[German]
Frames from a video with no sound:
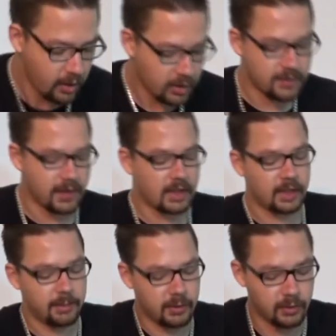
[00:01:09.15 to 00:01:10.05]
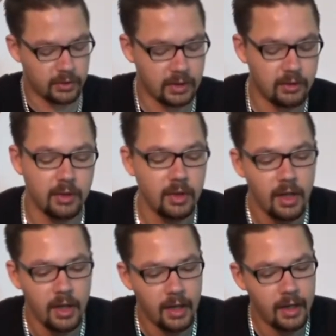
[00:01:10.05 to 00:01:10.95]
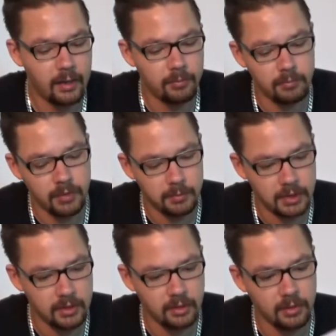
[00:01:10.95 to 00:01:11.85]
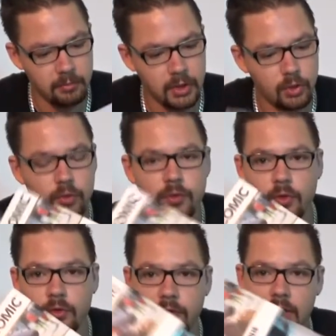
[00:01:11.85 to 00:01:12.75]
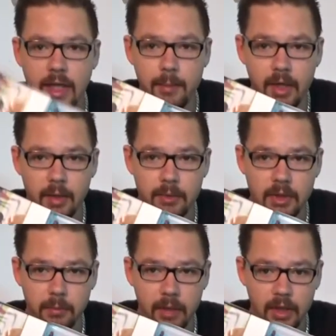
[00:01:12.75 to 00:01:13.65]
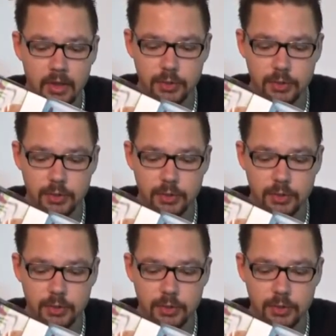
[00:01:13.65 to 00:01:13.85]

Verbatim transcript: Und zwar hat der liebe Drodeon ähm, mir nämlich ein Mikrofon für die Kamera mitgebracht.